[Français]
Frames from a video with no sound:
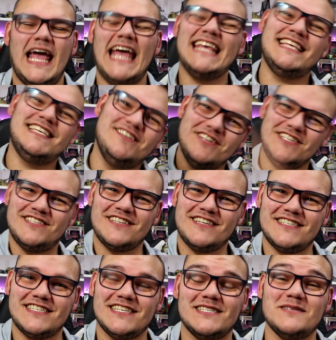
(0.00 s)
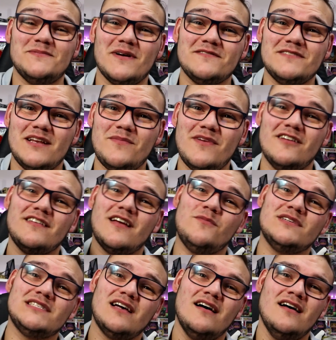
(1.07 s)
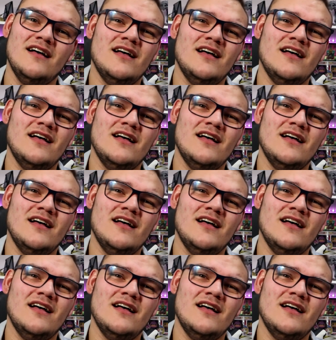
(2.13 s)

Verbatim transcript: Hey yo les j'espère que vous allez bien. En tout cas, moi ça.